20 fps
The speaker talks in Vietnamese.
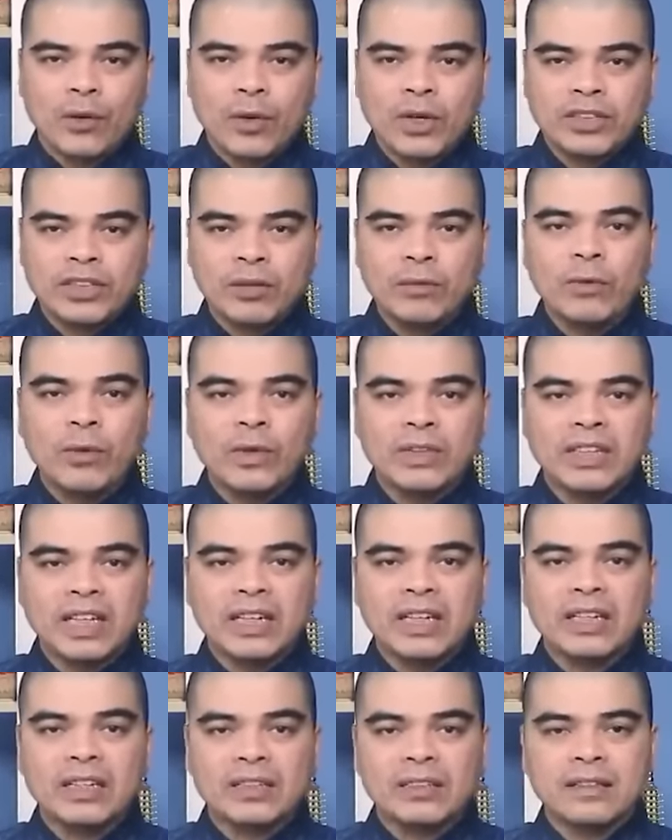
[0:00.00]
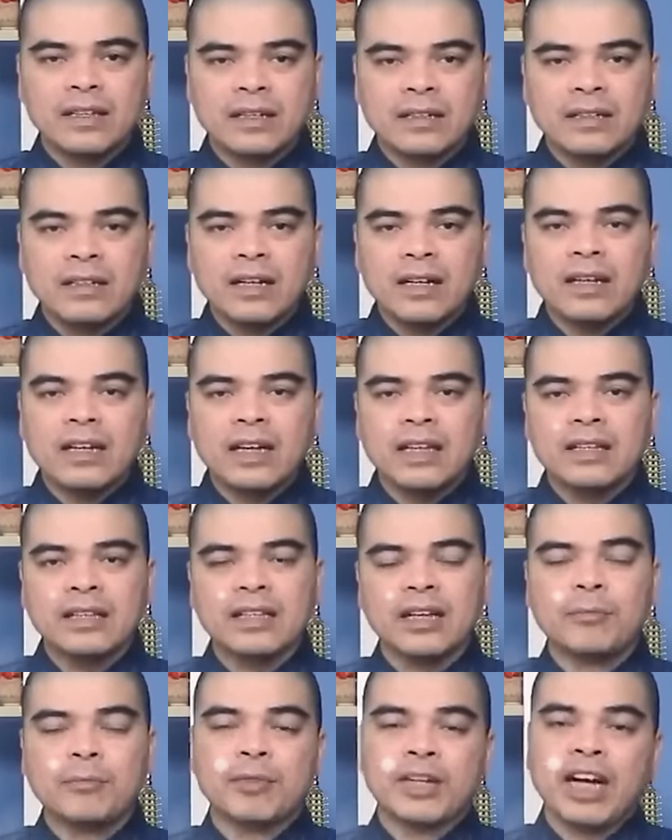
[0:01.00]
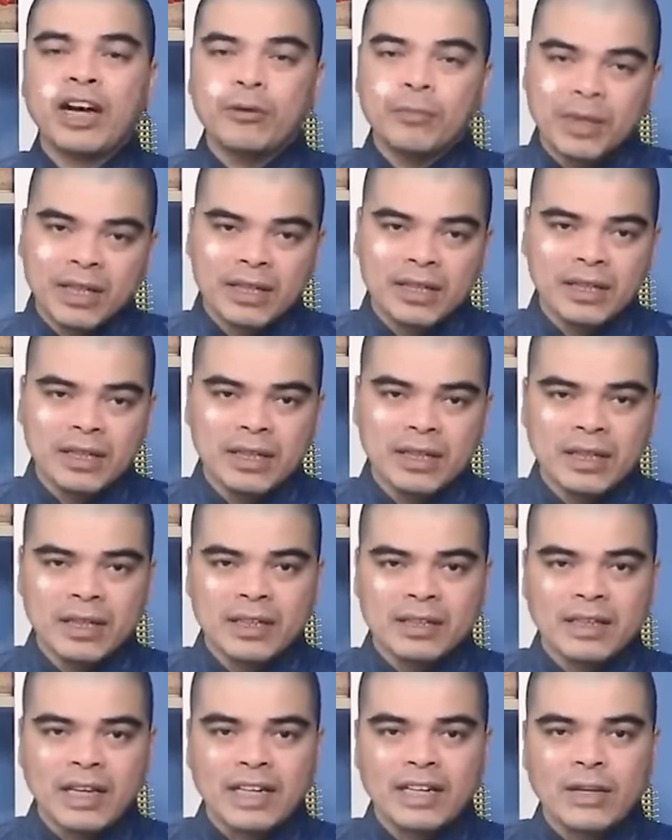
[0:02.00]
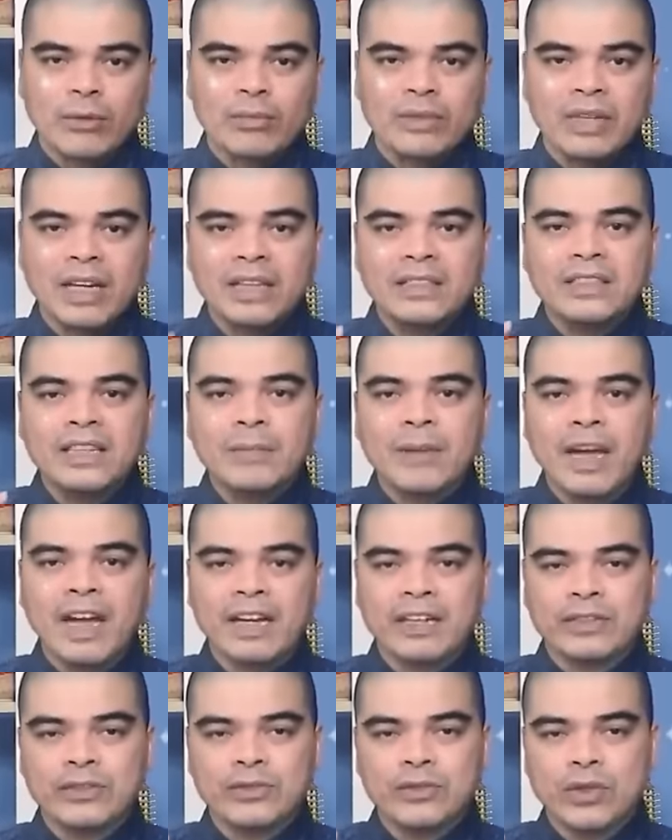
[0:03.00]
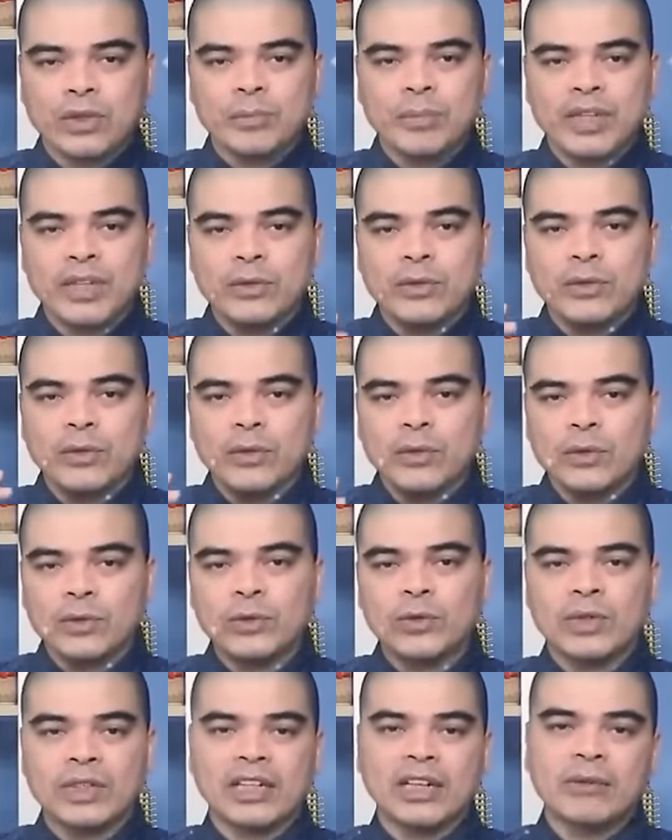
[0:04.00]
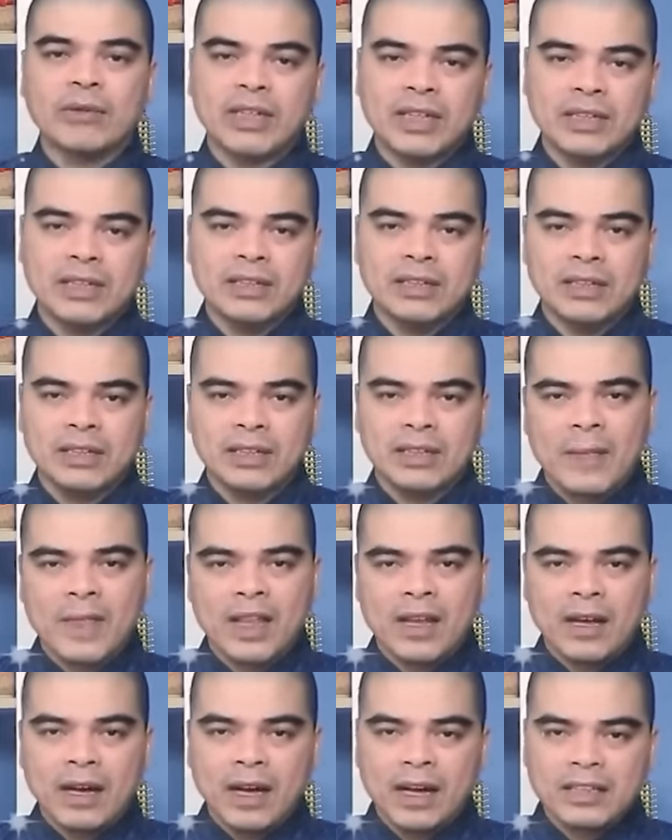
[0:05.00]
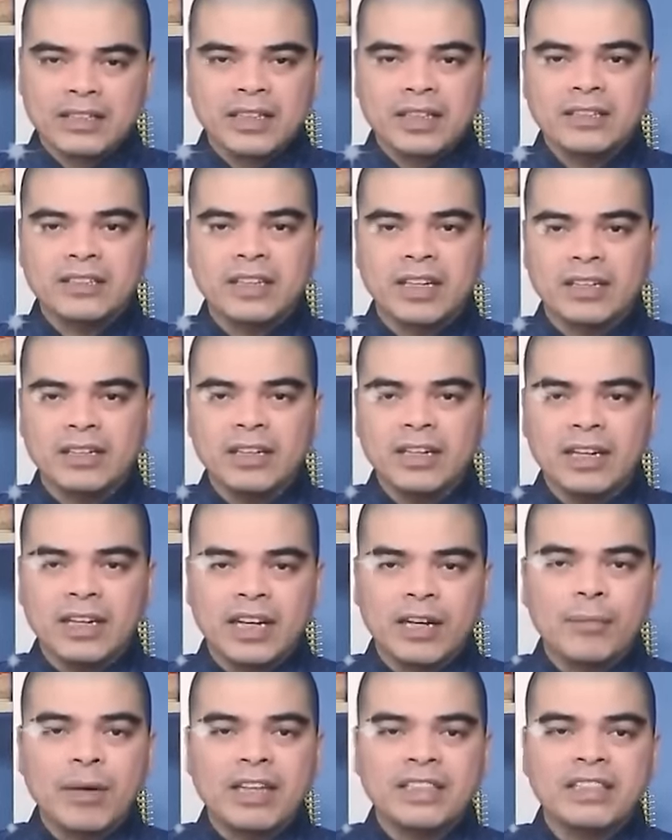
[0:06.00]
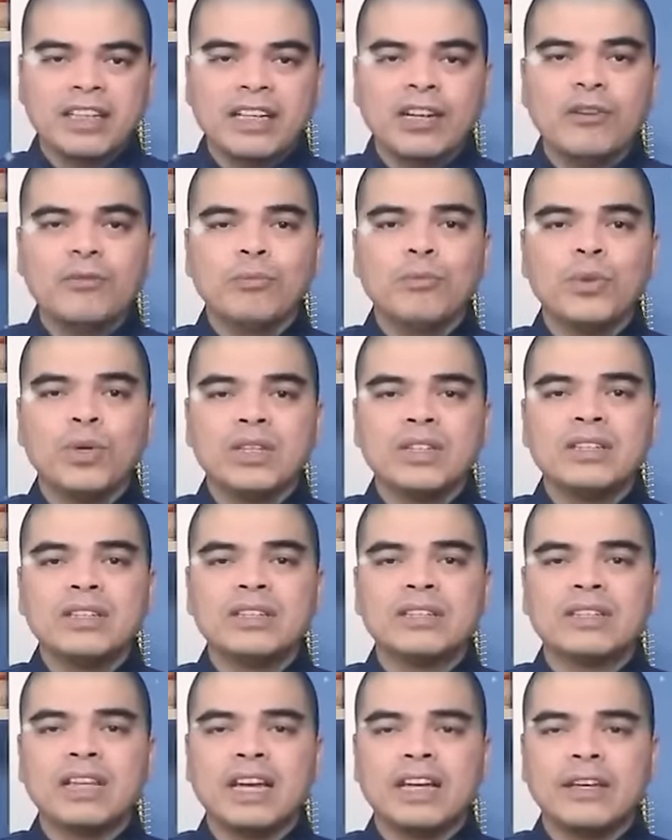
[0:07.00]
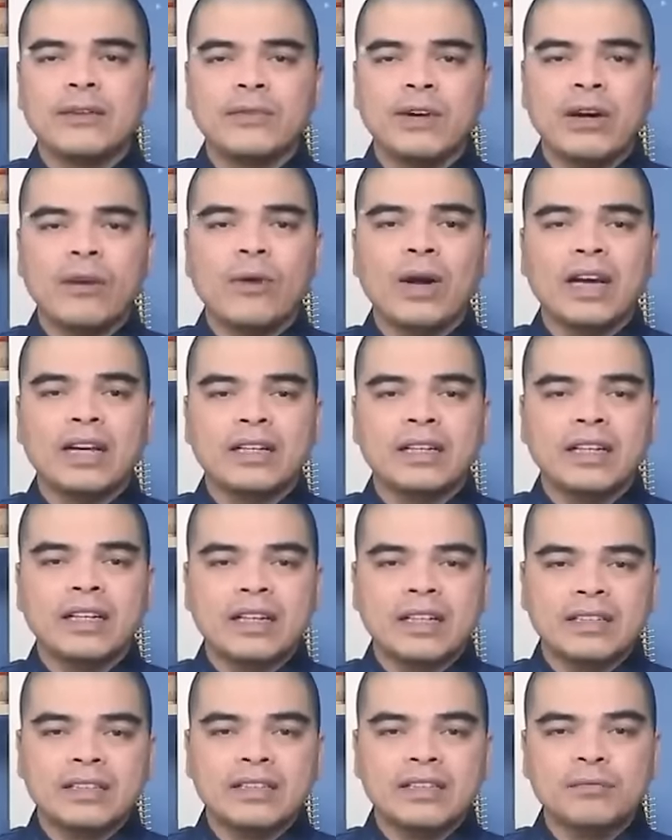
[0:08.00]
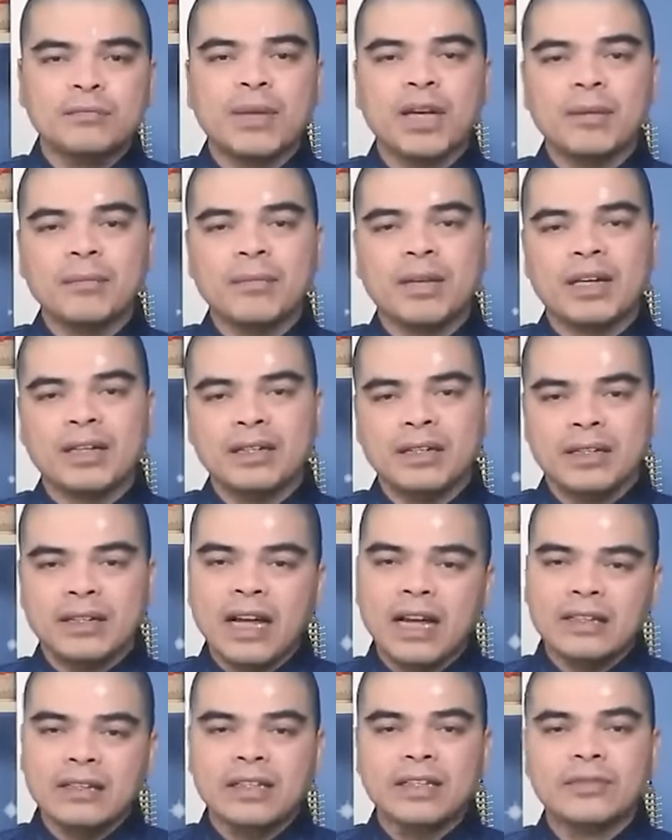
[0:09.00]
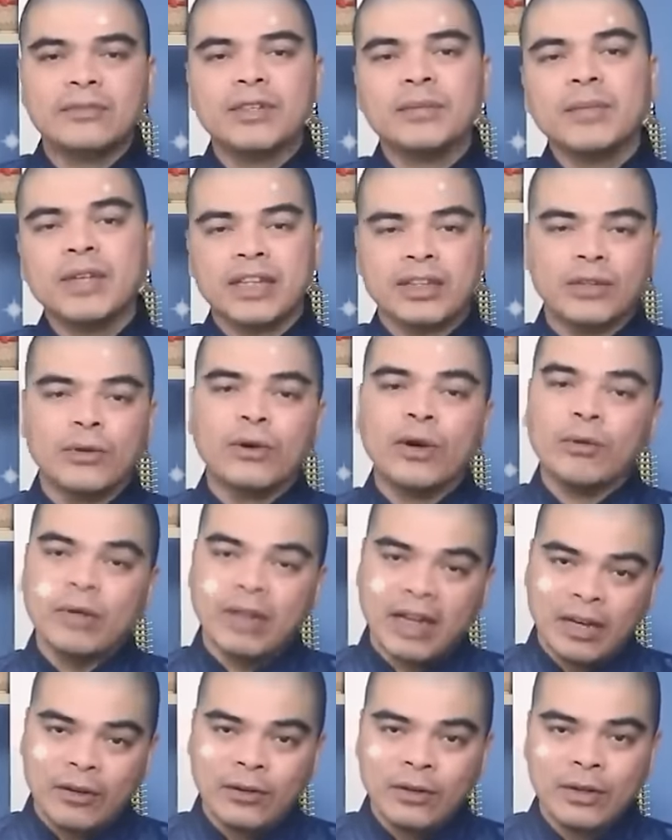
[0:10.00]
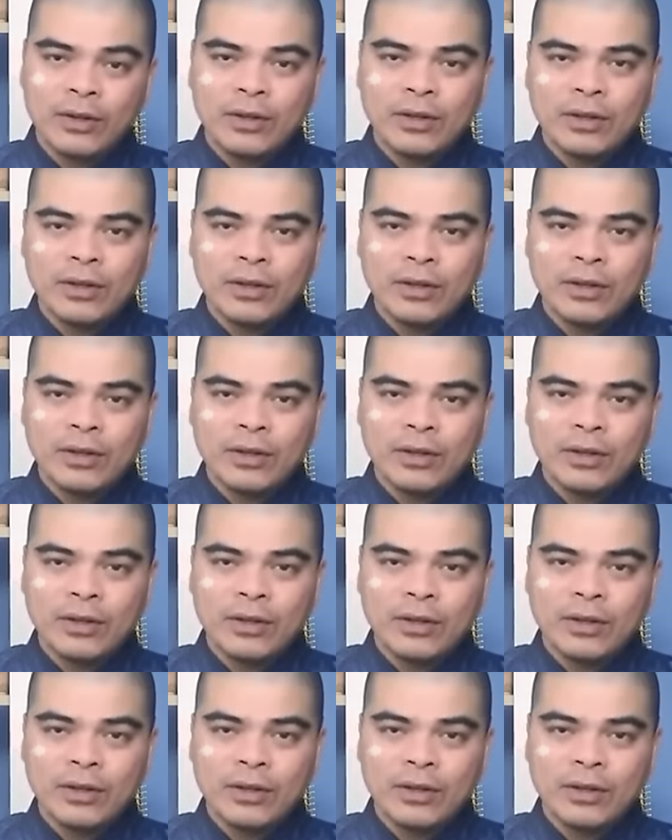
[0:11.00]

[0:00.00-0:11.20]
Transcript: Cuộc sống của gia đình được nâng lên tầm cao mới, tài lộc đang xếp hàng chuẩn bị ùn ùn kéo đến. À, chắc chắn là bạn sẽ không muốn tự tay phá hoại đi cái sự may mắn đang tới với mình đúng không nào?